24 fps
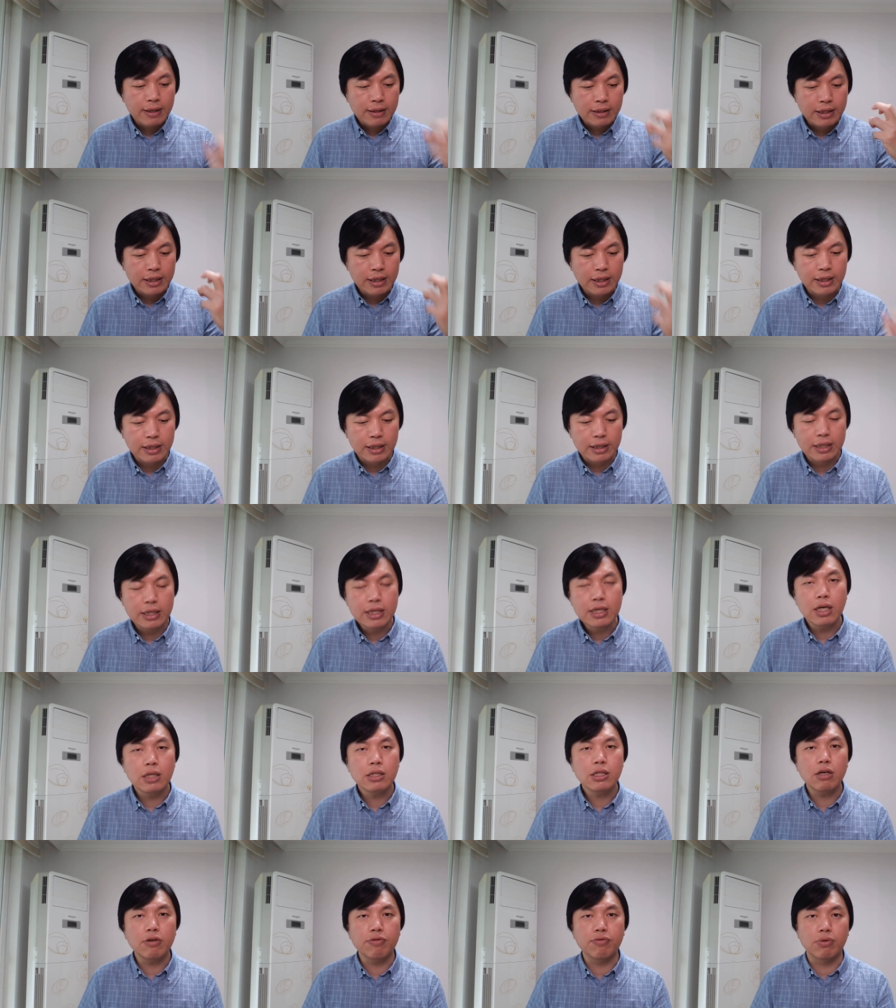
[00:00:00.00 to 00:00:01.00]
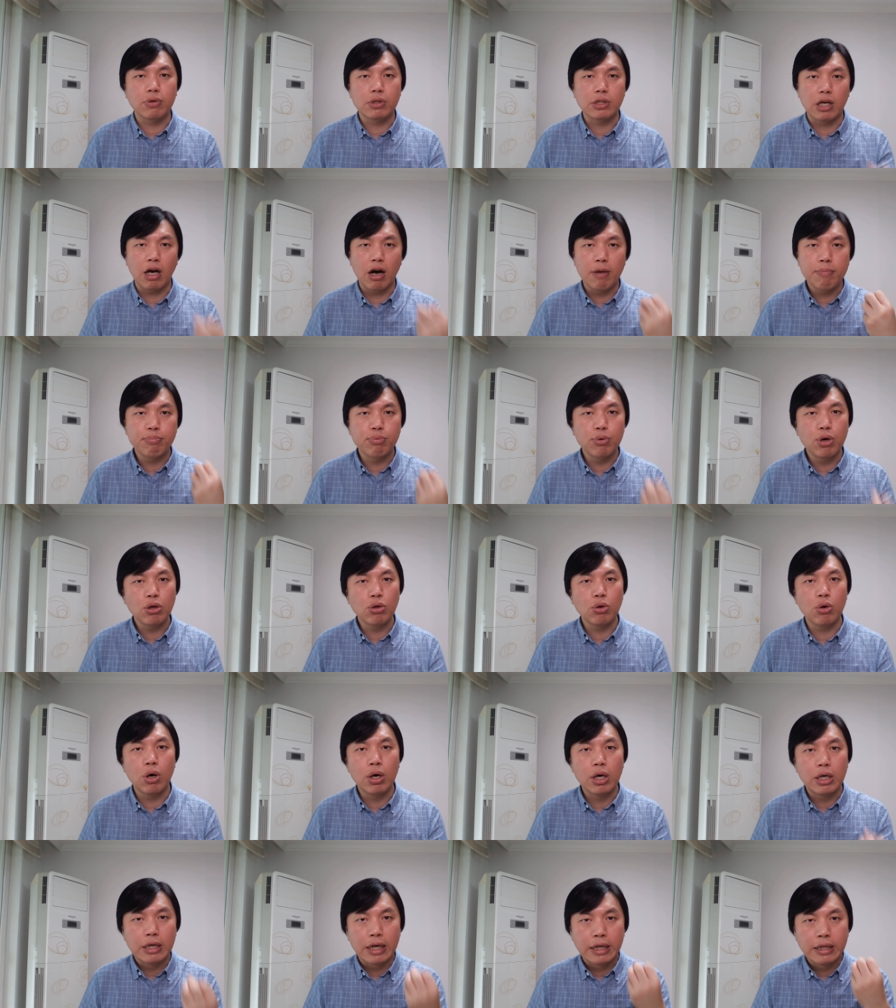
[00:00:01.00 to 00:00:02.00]
你一个政府想要剥
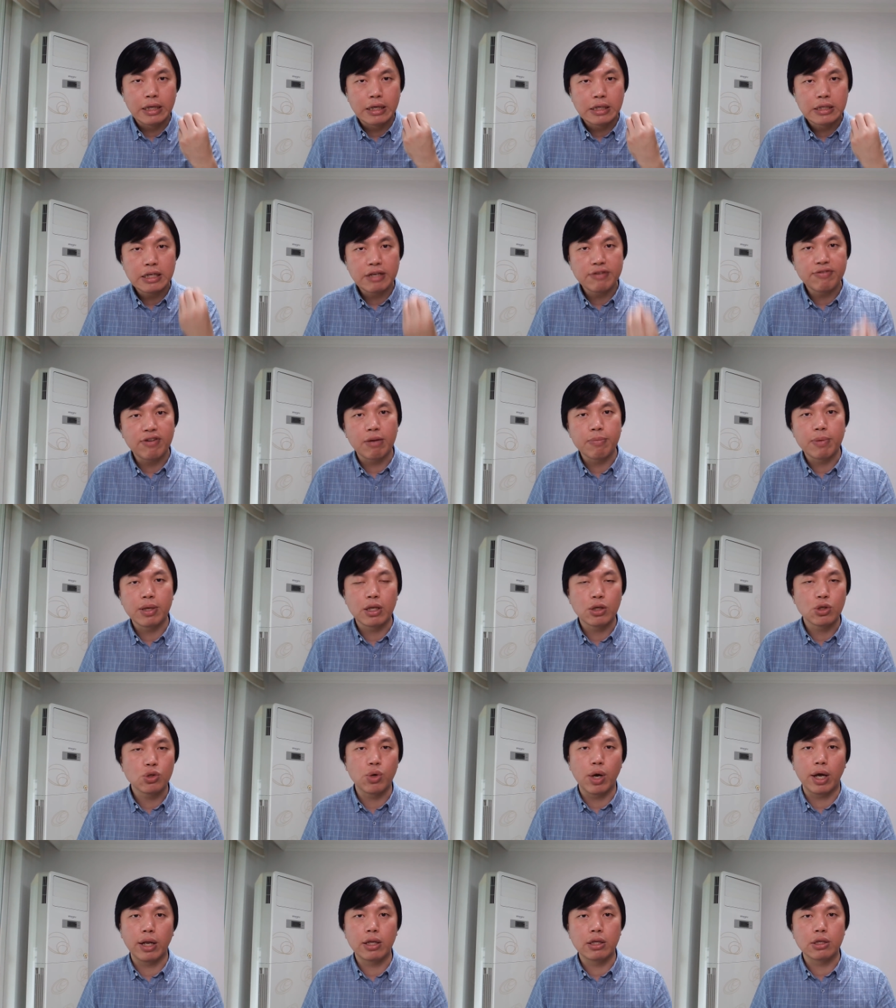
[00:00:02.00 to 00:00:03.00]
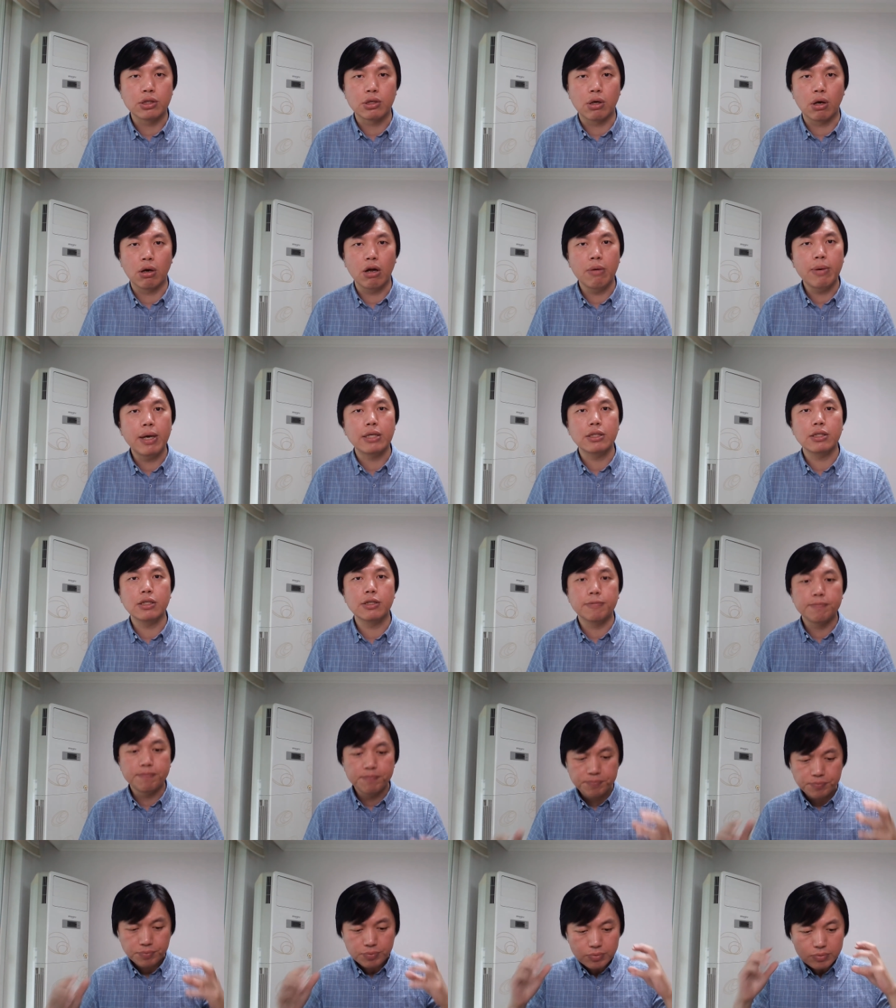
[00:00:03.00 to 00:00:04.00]
夺人的这方面的权利的时候，老百姓
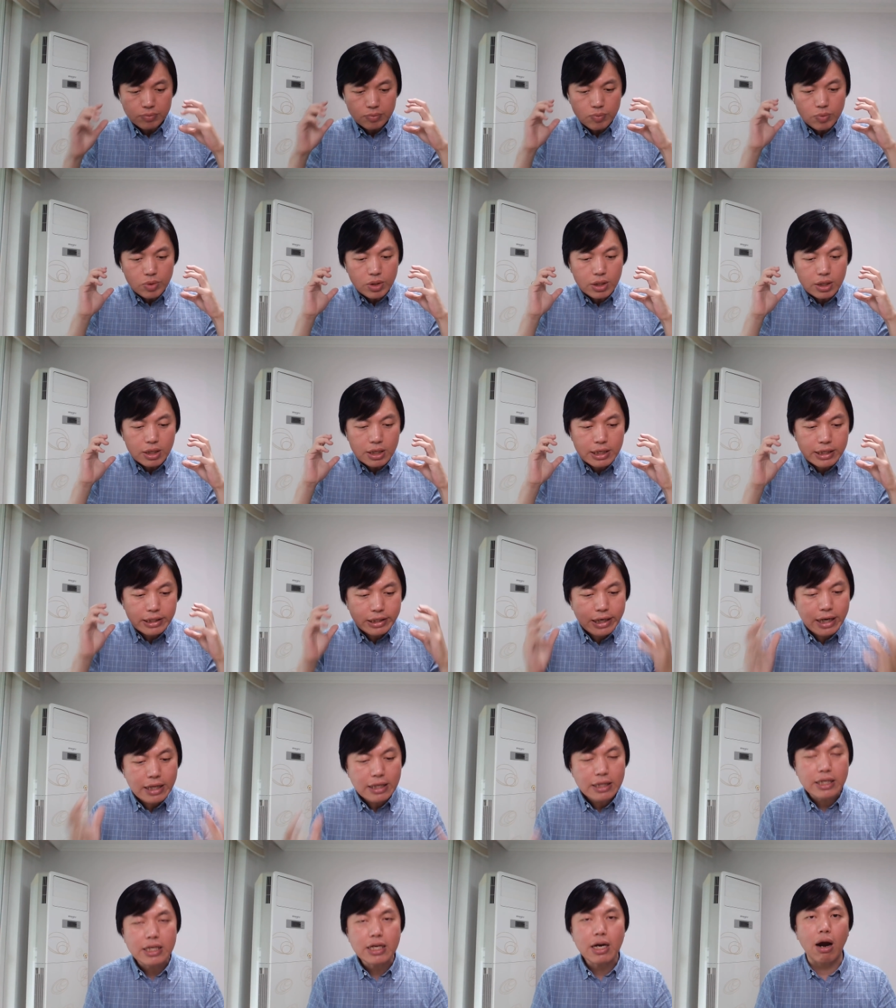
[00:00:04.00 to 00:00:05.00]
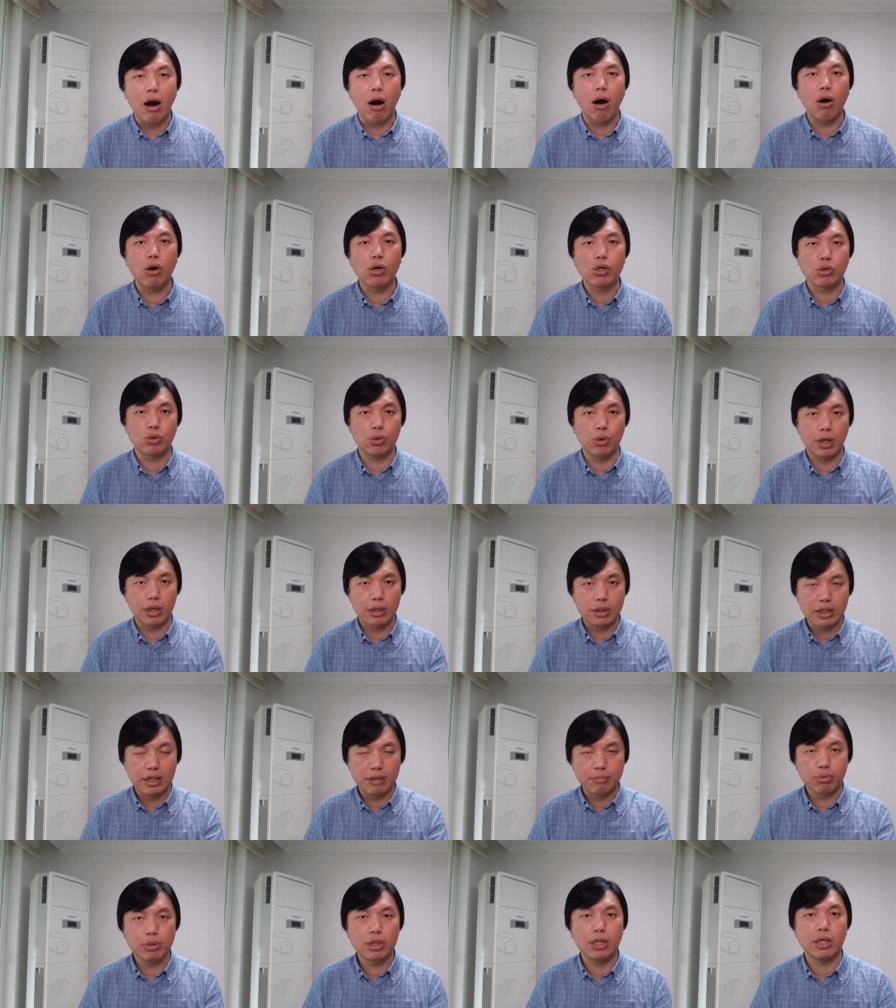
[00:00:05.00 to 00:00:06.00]
跟你好好说，
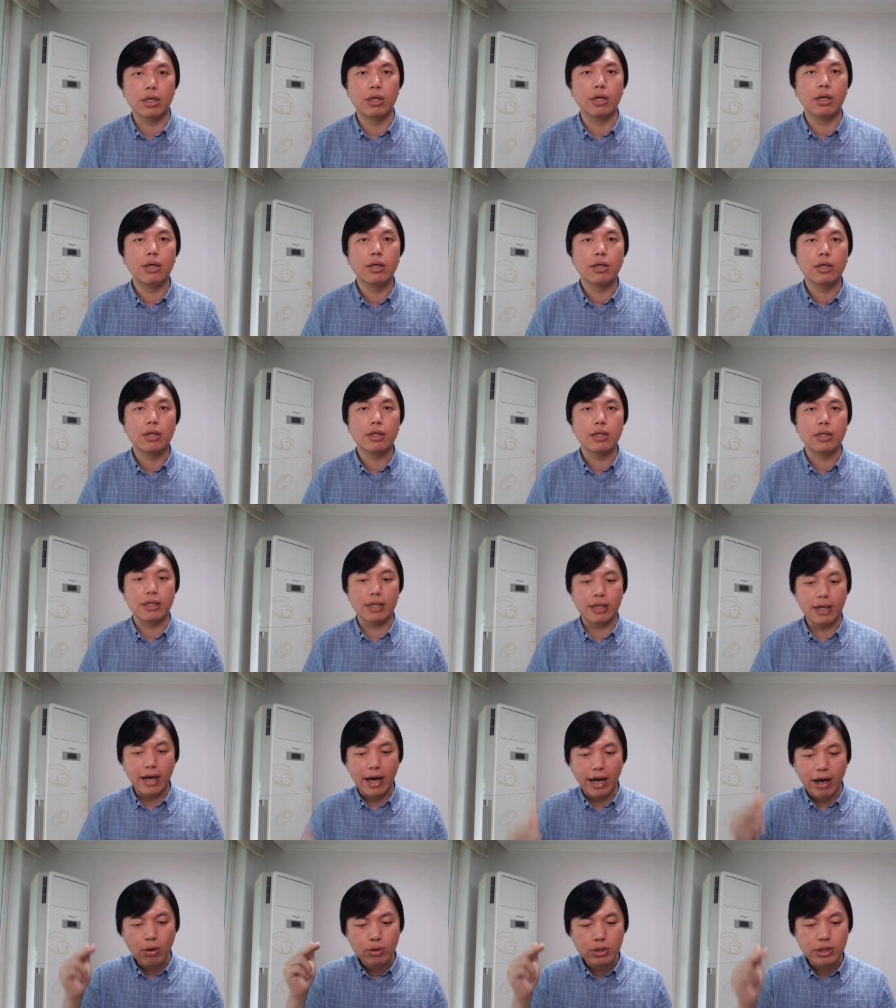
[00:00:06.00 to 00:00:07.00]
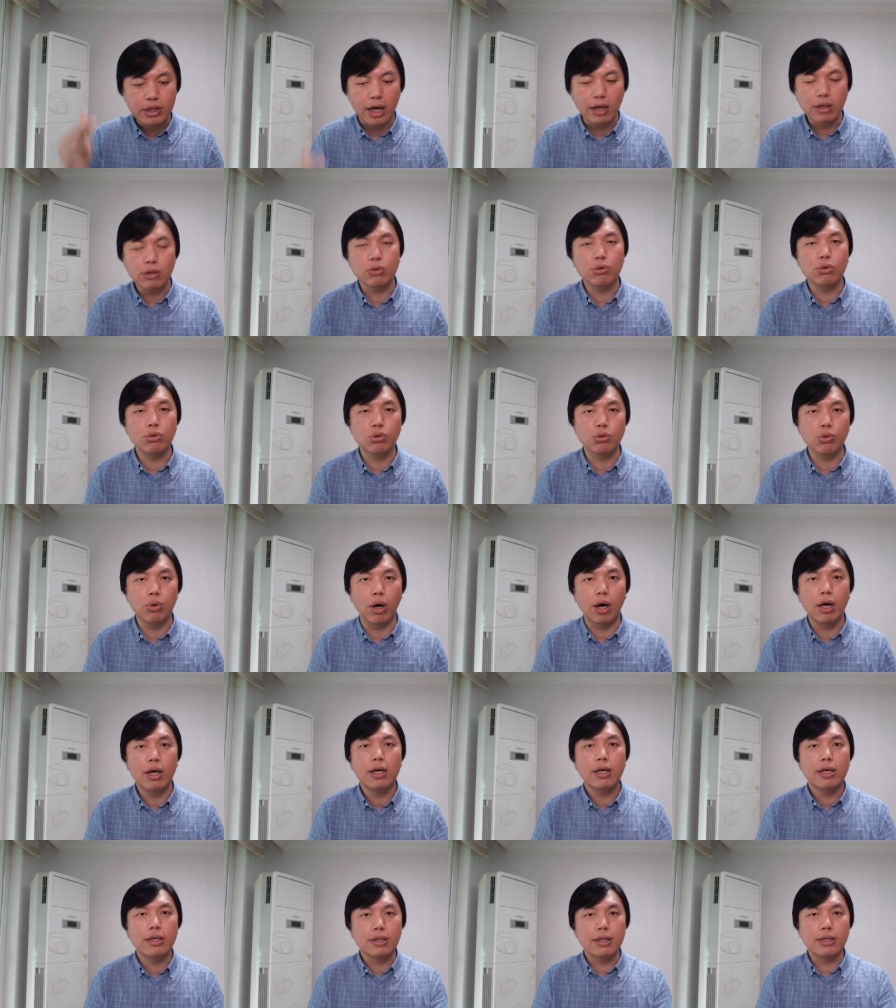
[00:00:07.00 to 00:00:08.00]
你不听，你还要强行去
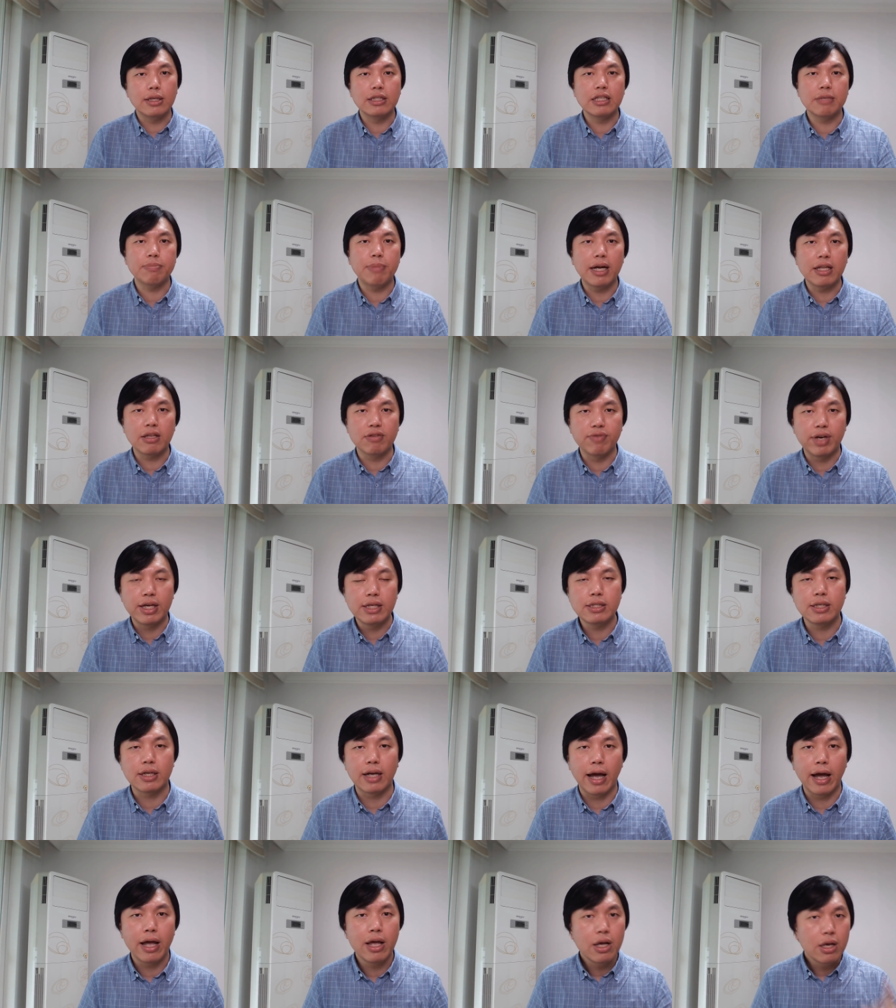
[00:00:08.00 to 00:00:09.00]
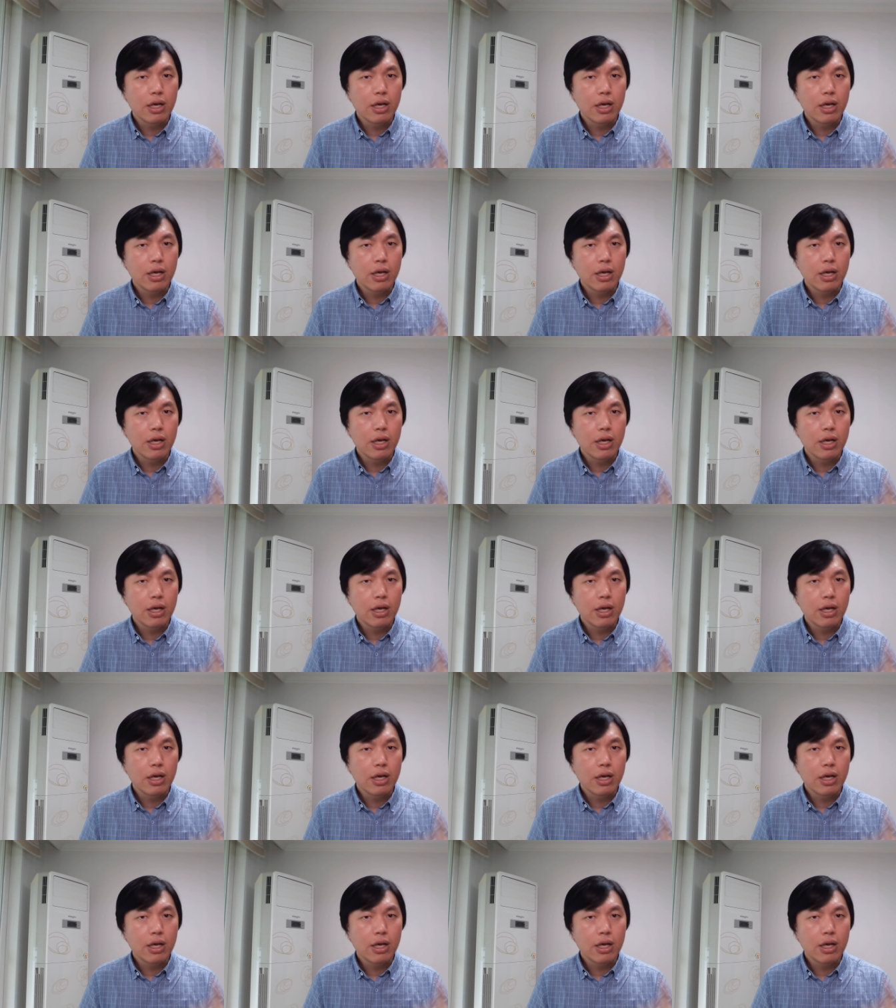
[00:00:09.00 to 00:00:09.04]
做，那人家把你围起来，